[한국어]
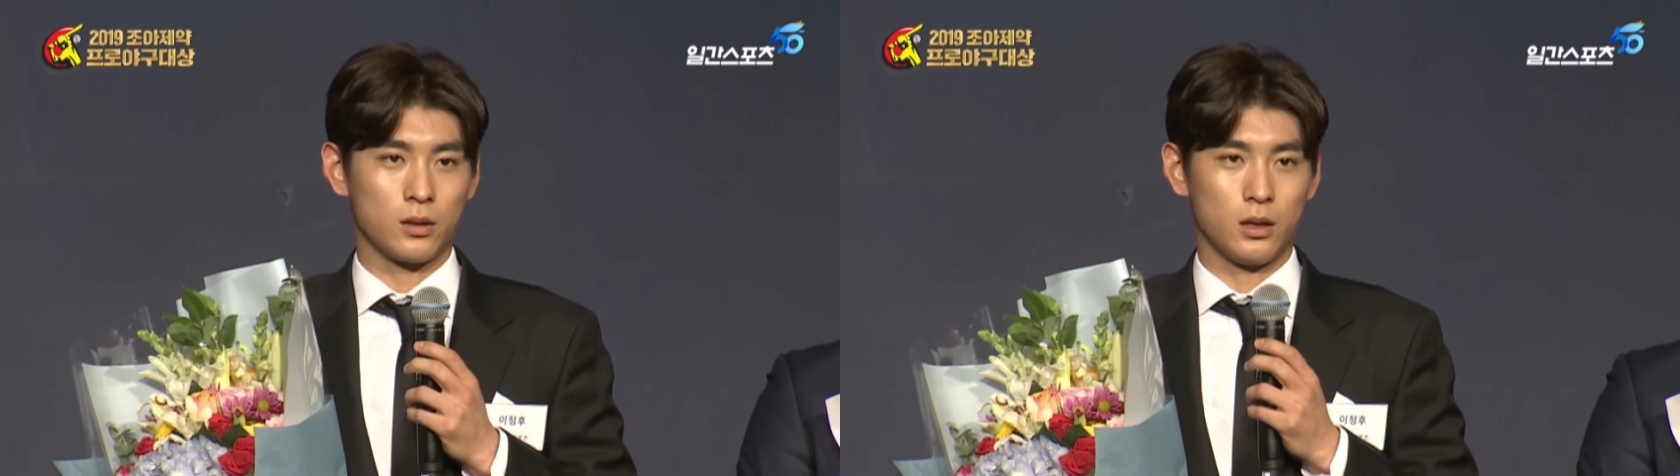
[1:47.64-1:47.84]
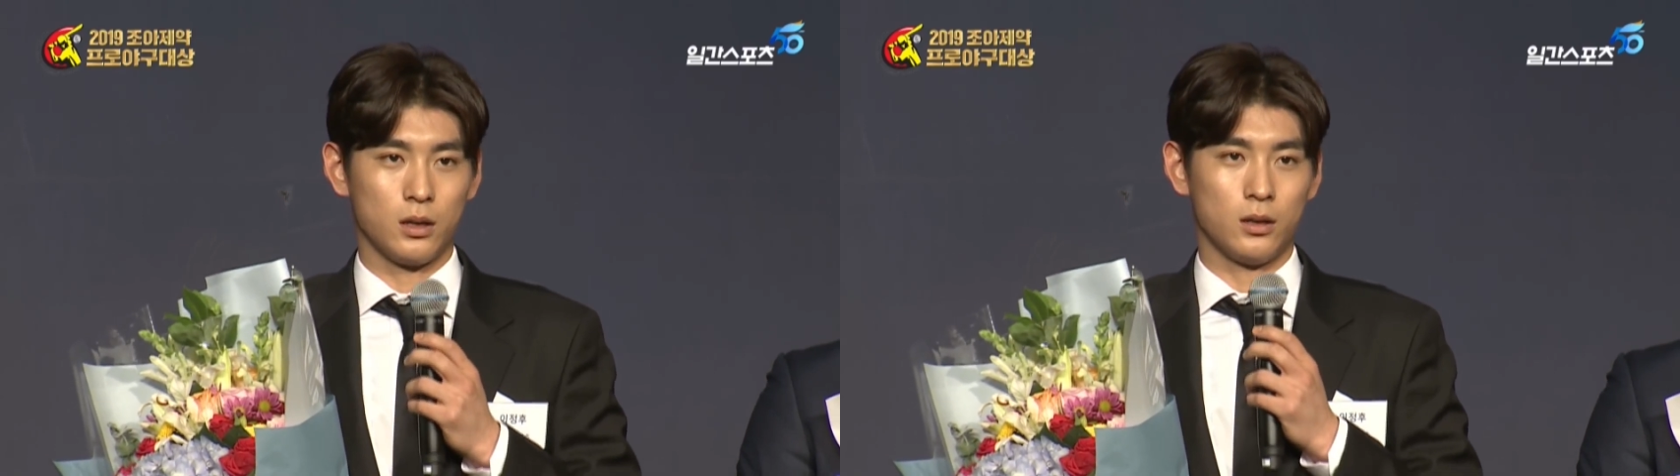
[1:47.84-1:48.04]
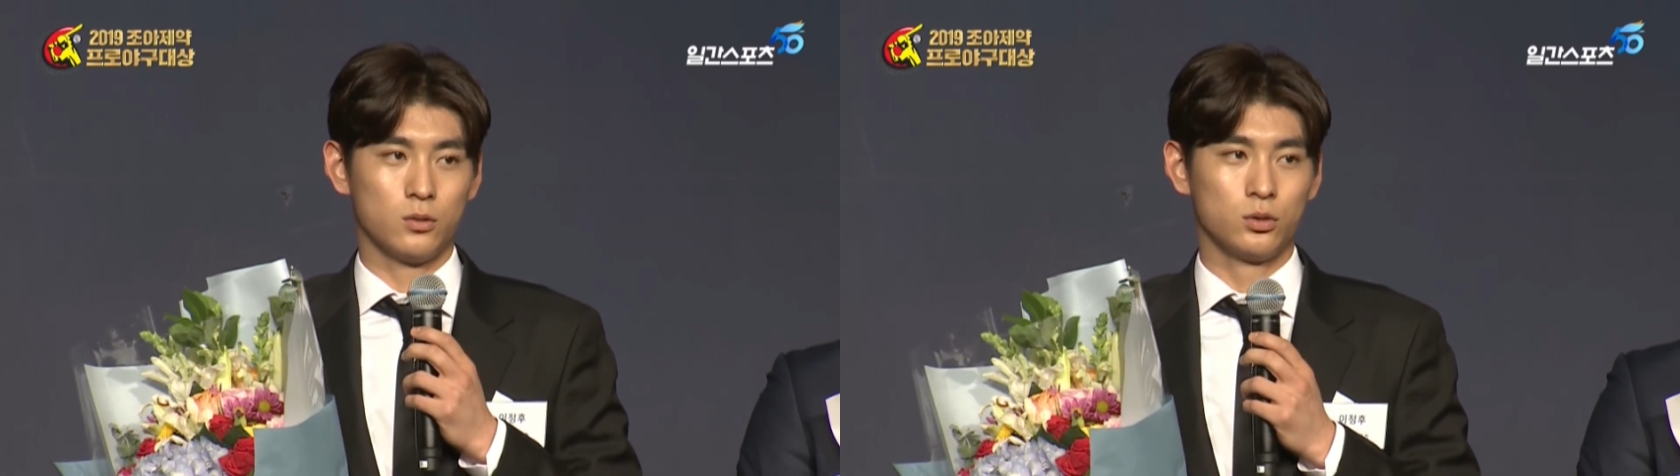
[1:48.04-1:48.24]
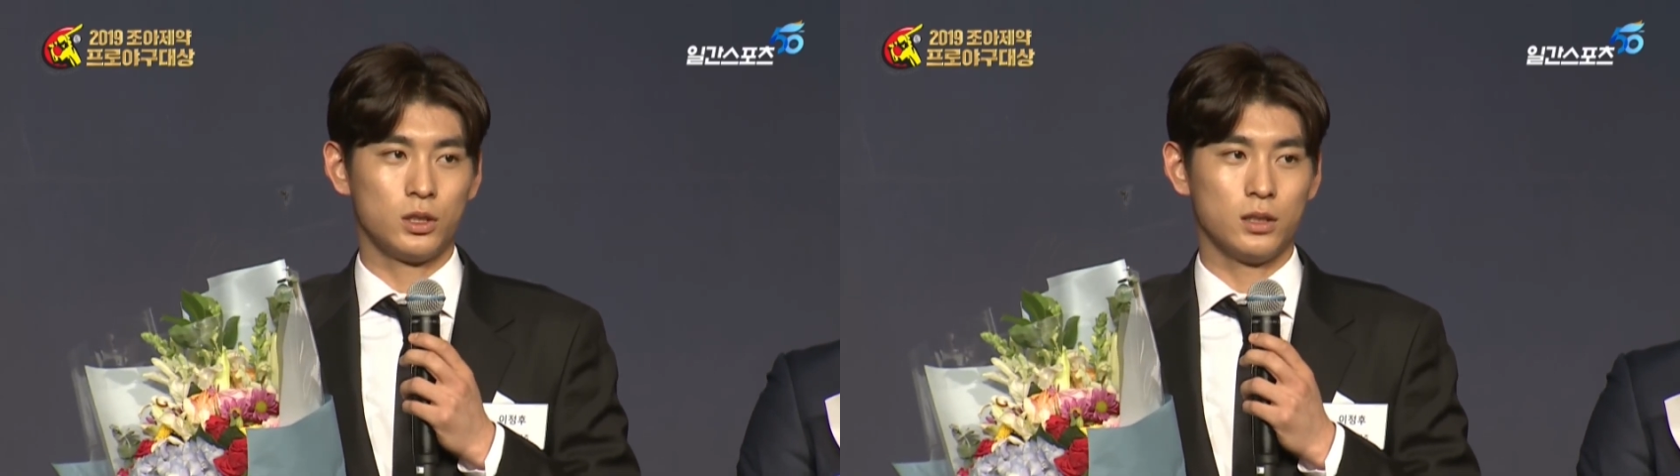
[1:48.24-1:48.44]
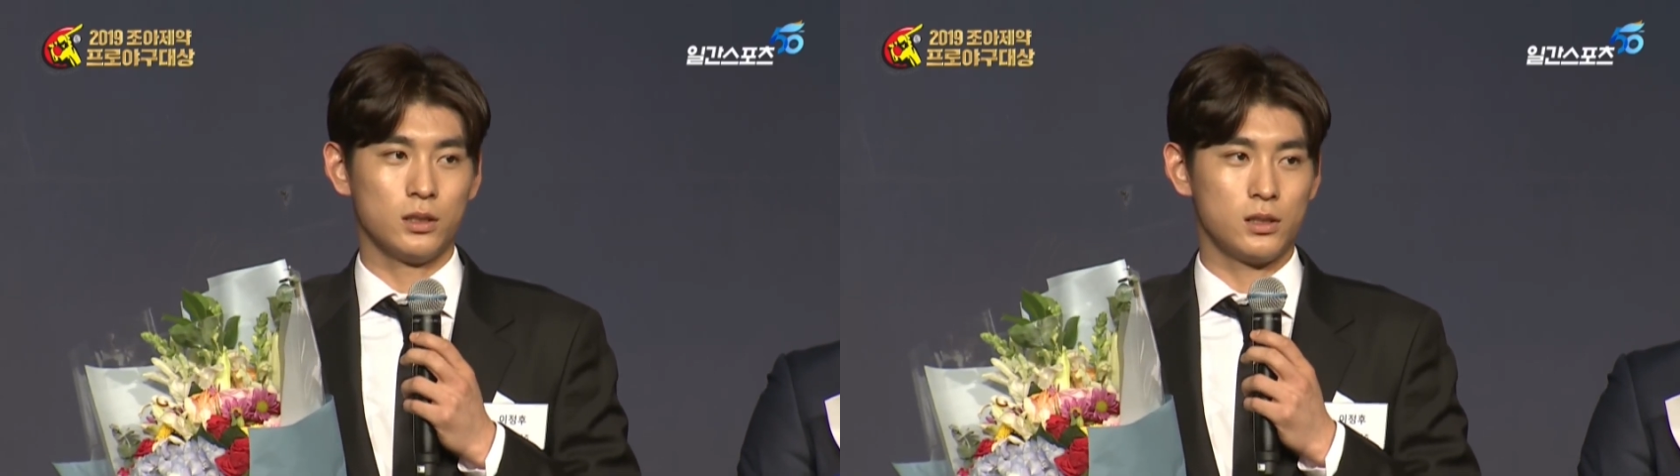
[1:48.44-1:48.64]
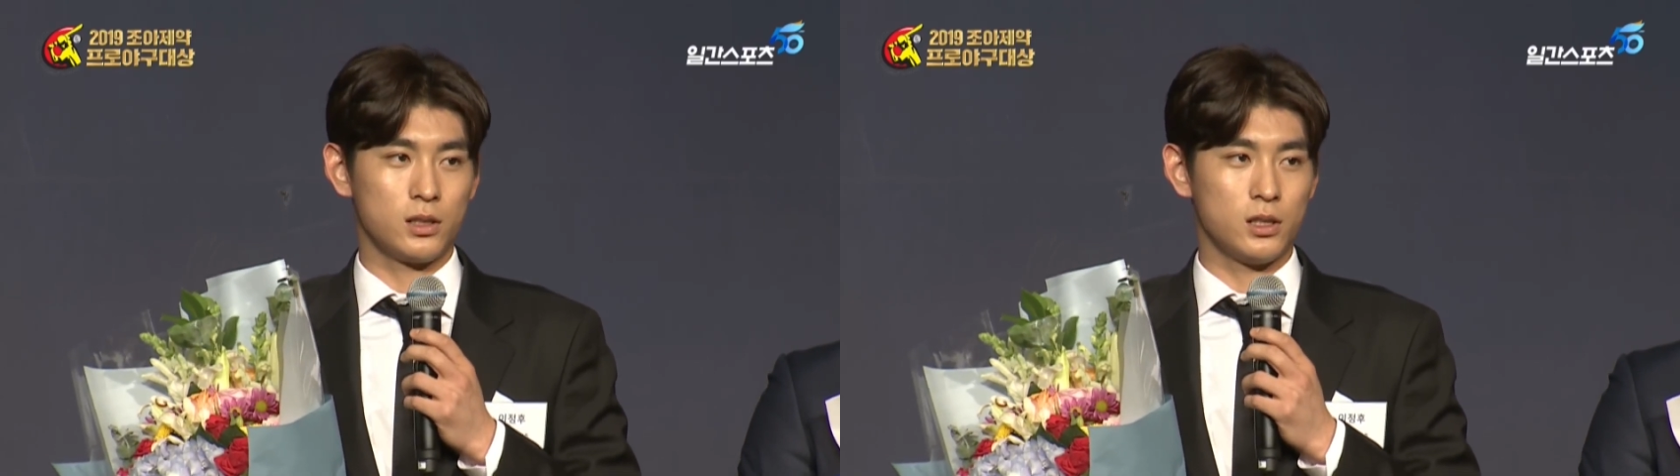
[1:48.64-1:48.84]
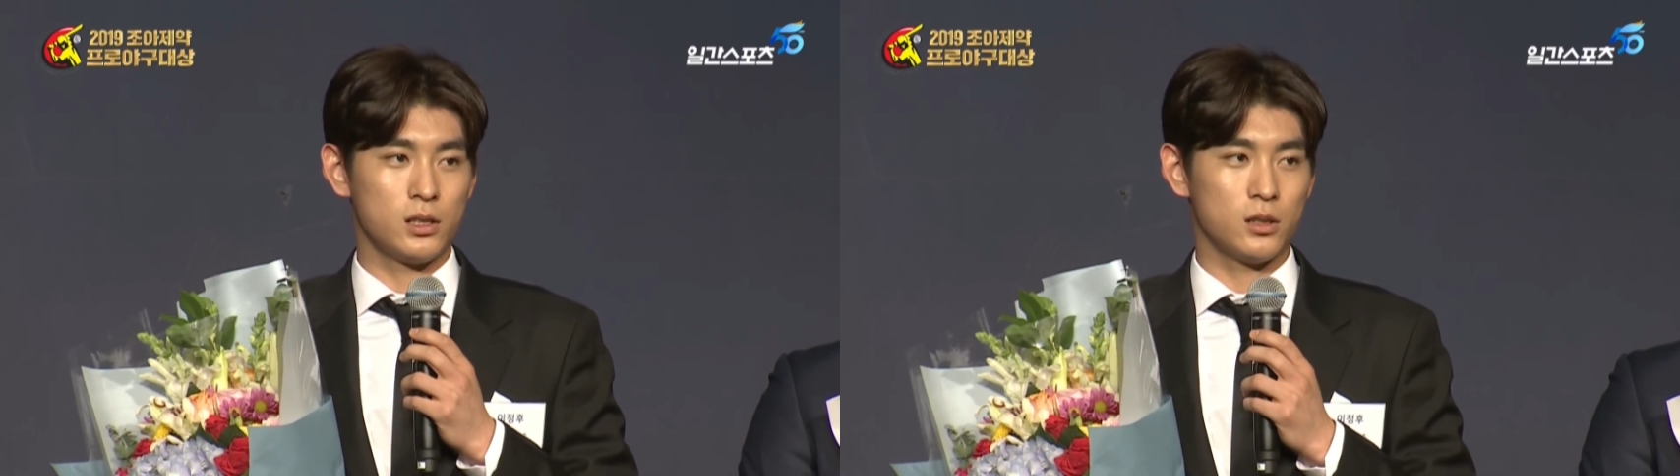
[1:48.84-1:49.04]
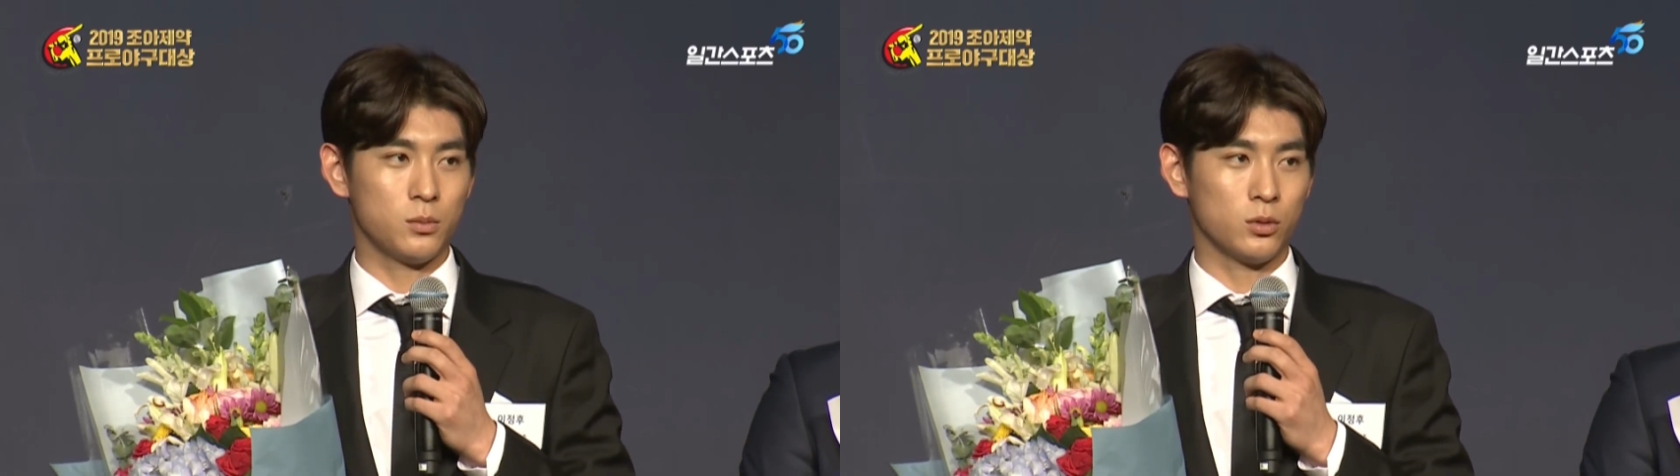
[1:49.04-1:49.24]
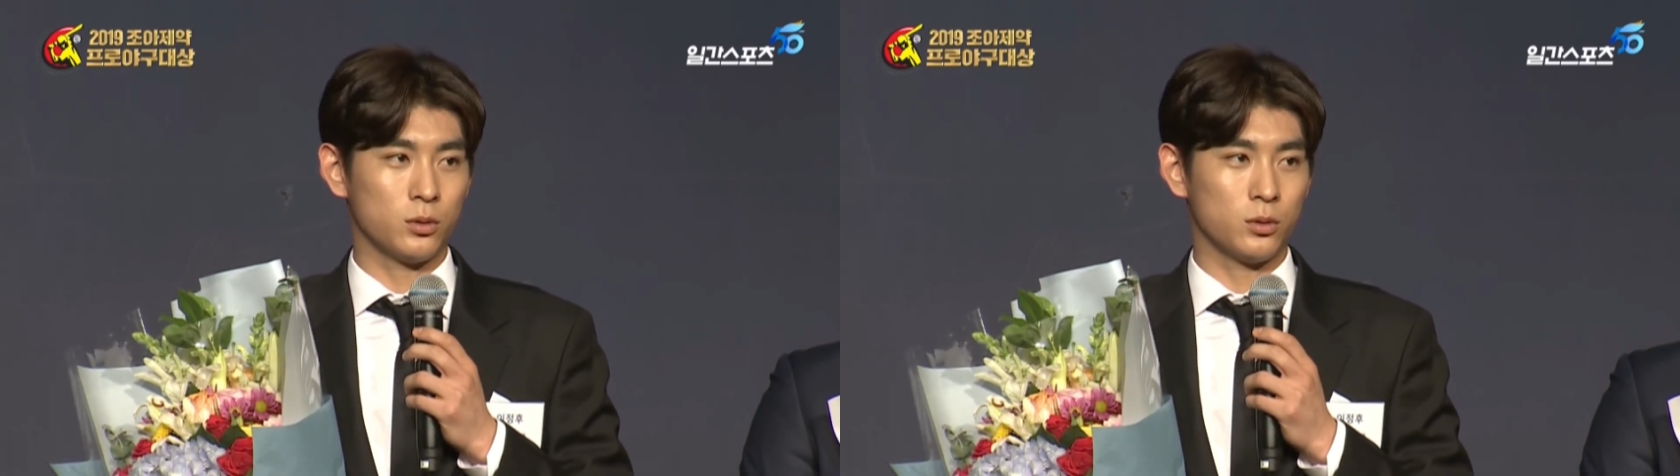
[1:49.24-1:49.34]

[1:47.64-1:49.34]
이렇게 루틴을 지키시는